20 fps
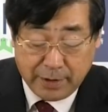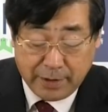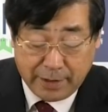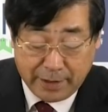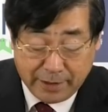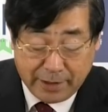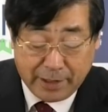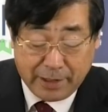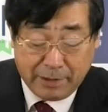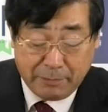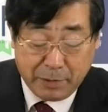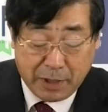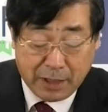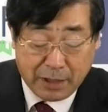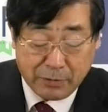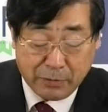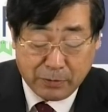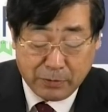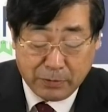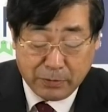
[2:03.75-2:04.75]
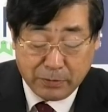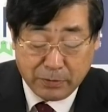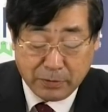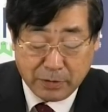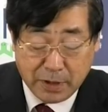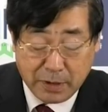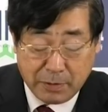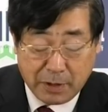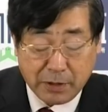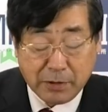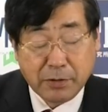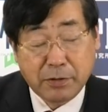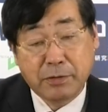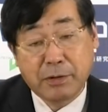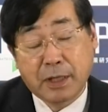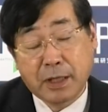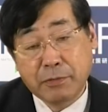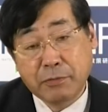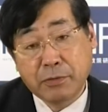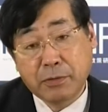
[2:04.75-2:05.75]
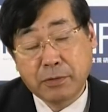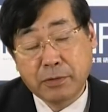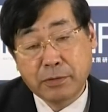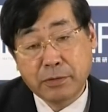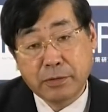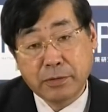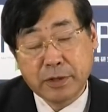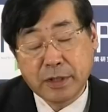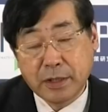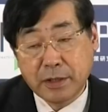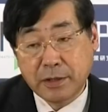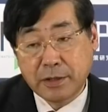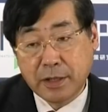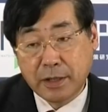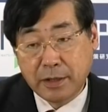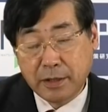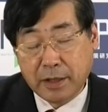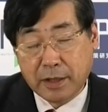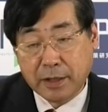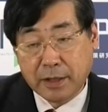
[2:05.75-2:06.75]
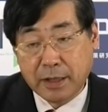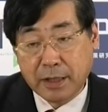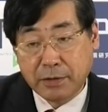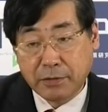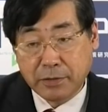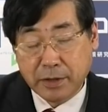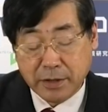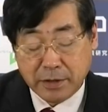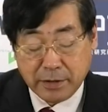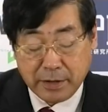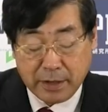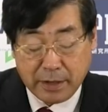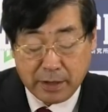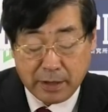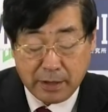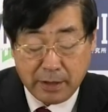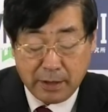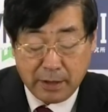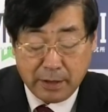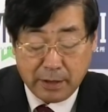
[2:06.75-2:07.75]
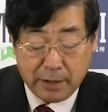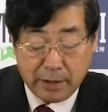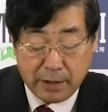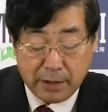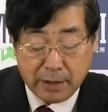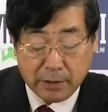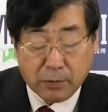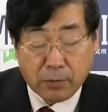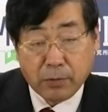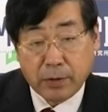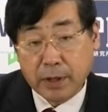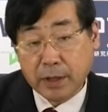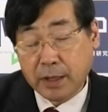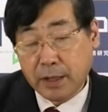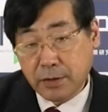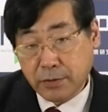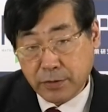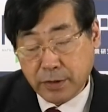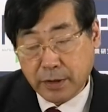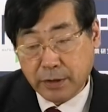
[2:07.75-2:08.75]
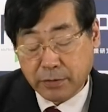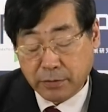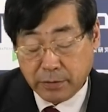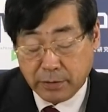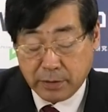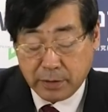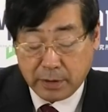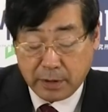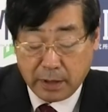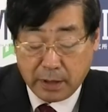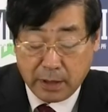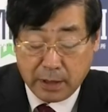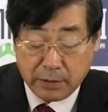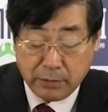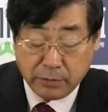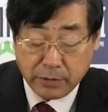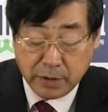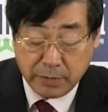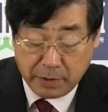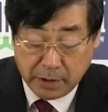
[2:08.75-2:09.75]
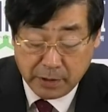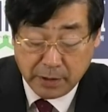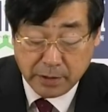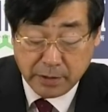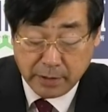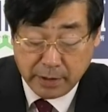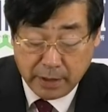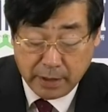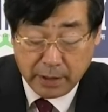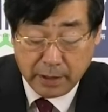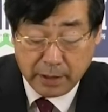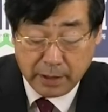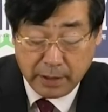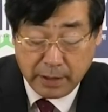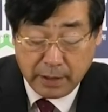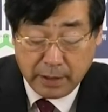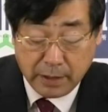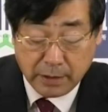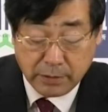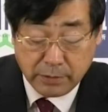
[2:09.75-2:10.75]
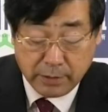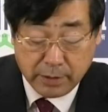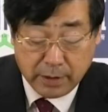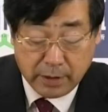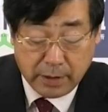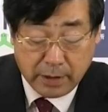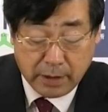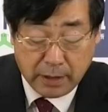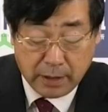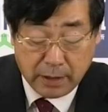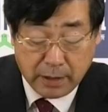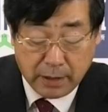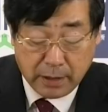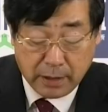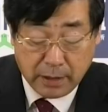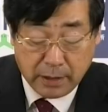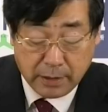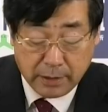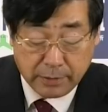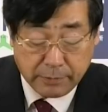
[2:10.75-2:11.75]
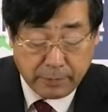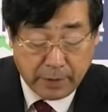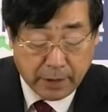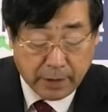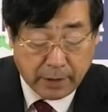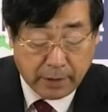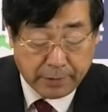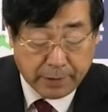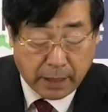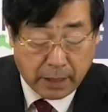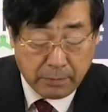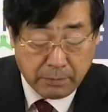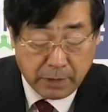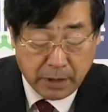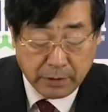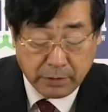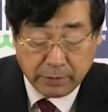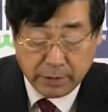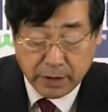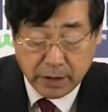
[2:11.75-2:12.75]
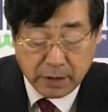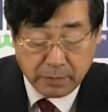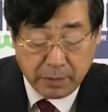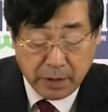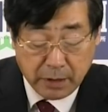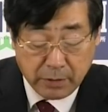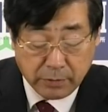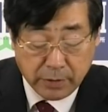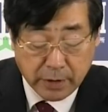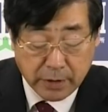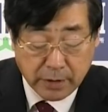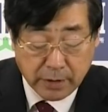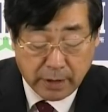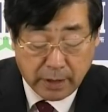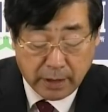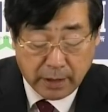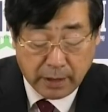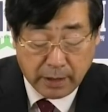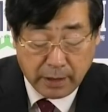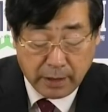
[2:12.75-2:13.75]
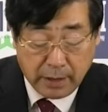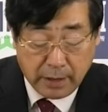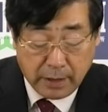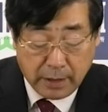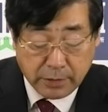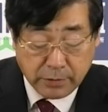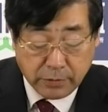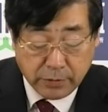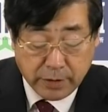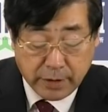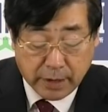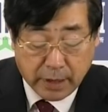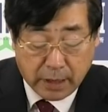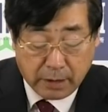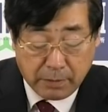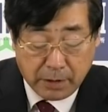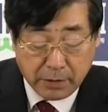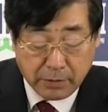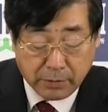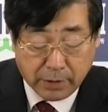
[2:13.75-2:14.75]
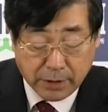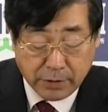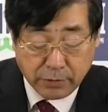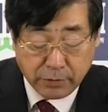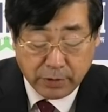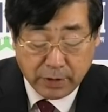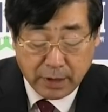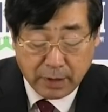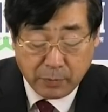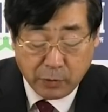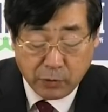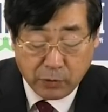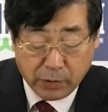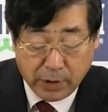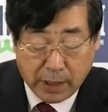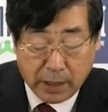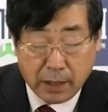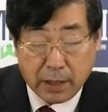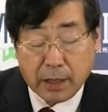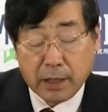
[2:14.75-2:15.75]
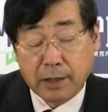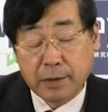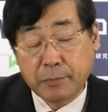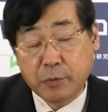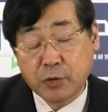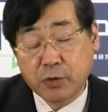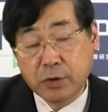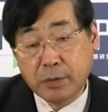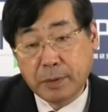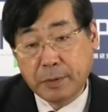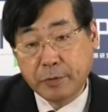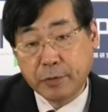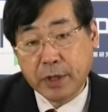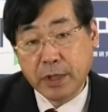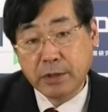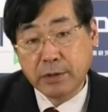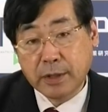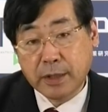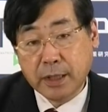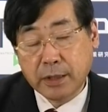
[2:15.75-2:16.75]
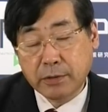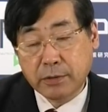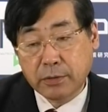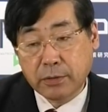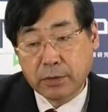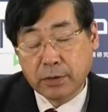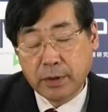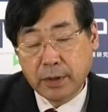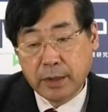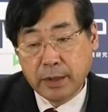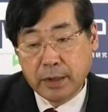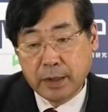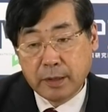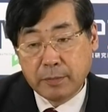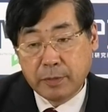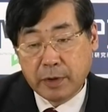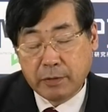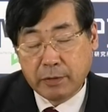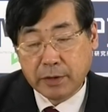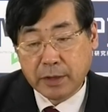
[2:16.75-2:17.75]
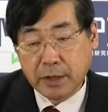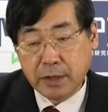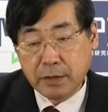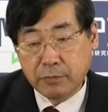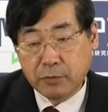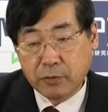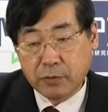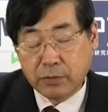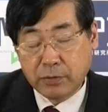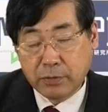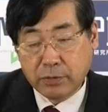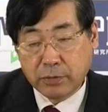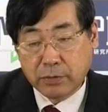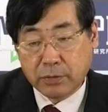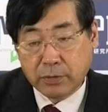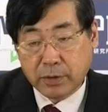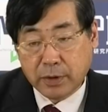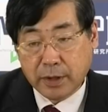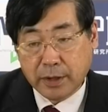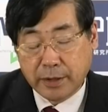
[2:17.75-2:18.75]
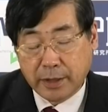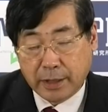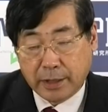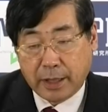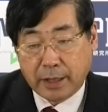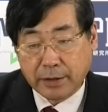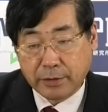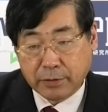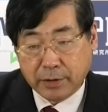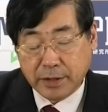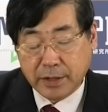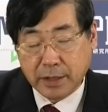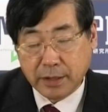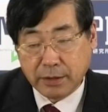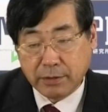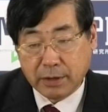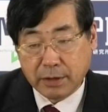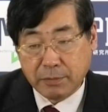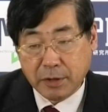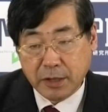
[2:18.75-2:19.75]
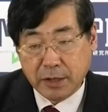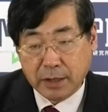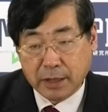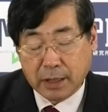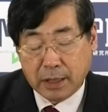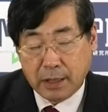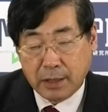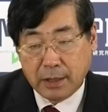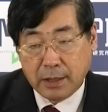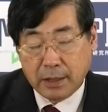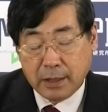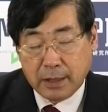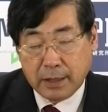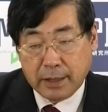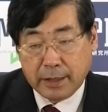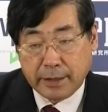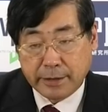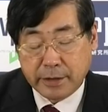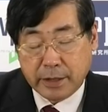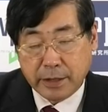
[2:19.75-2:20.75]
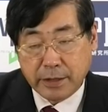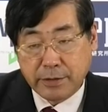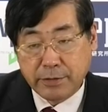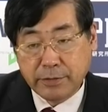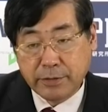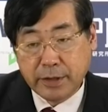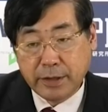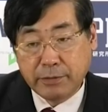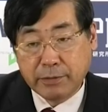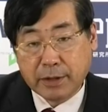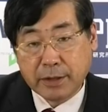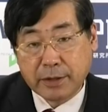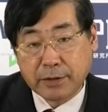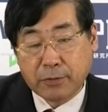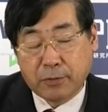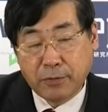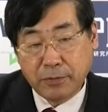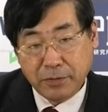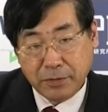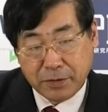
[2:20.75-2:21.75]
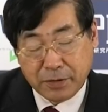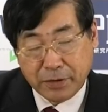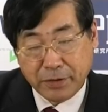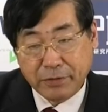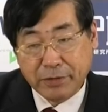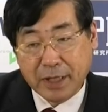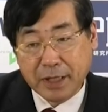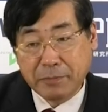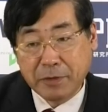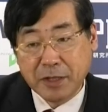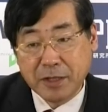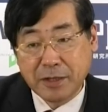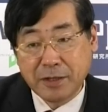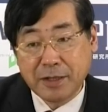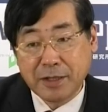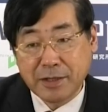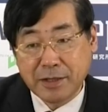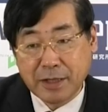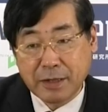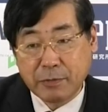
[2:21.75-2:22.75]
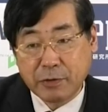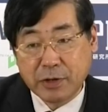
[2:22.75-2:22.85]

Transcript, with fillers: で、まあ、あの、地盤というのは、あの、仙台からのですね、えー、講演会組織といったあの地盤ですね。それから、で、看板というのは知名度ですが、そしてカバンとかそういったものが、もうそのまま受け継がれると、まあ私も国会何度か選挙ありましたが、えー、世襲議員の方って本当に羨ましいんですね。